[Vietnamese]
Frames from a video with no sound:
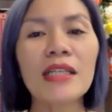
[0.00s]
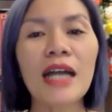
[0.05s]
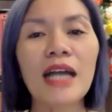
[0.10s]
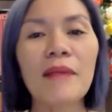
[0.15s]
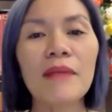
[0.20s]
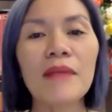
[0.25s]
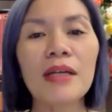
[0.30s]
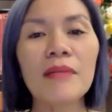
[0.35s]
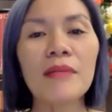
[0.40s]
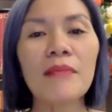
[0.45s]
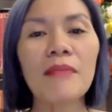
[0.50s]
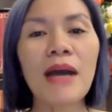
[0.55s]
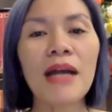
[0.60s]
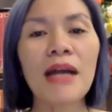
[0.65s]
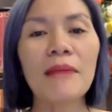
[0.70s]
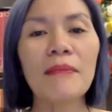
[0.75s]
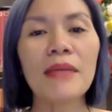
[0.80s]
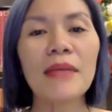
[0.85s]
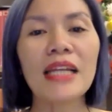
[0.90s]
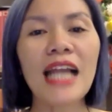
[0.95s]
cảm ơn
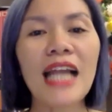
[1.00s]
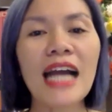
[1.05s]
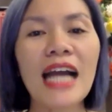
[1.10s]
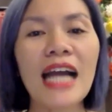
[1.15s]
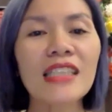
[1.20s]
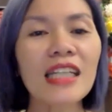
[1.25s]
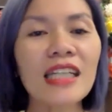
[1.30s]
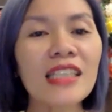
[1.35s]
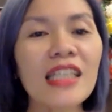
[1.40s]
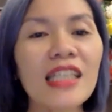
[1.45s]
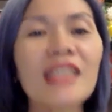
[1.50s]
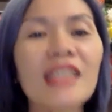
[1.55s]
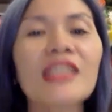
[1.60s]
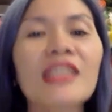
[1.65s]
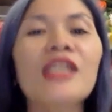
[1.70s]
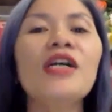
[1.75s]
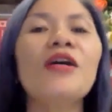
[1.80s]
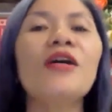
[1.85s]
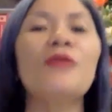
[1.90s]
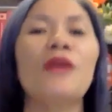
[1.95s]
bạn Mỹ Lan rất rất
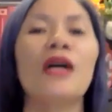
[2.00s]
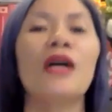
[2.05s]
nhiều.